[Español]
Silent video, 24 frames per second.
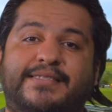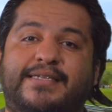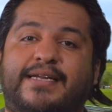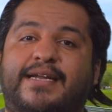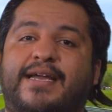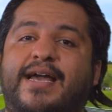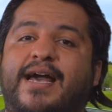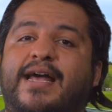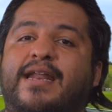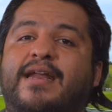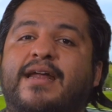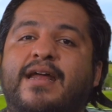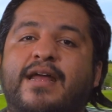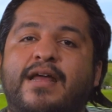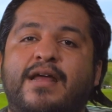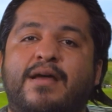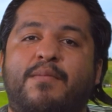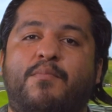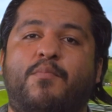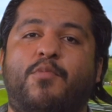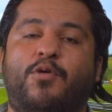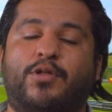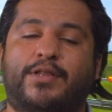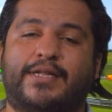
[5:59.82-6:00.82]
a acercar
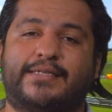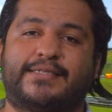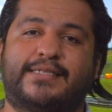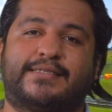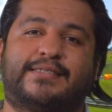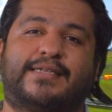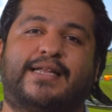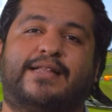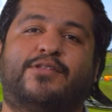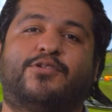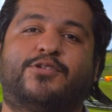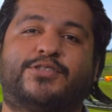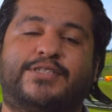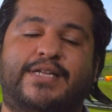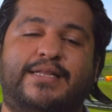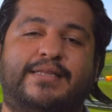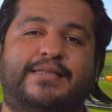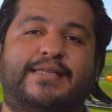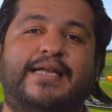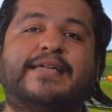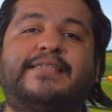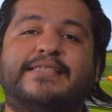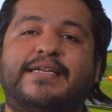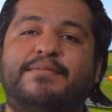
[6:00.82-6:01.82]
Bottas hasta dos
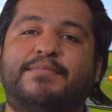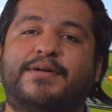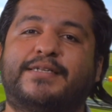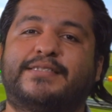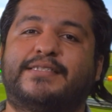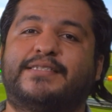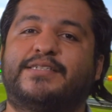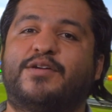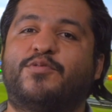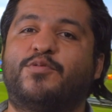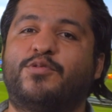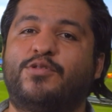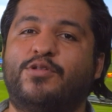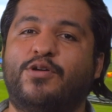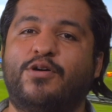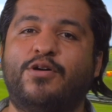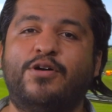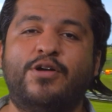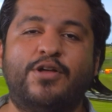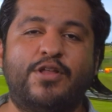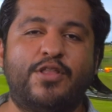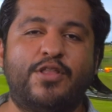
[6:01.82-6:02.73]
centésimas de segundo,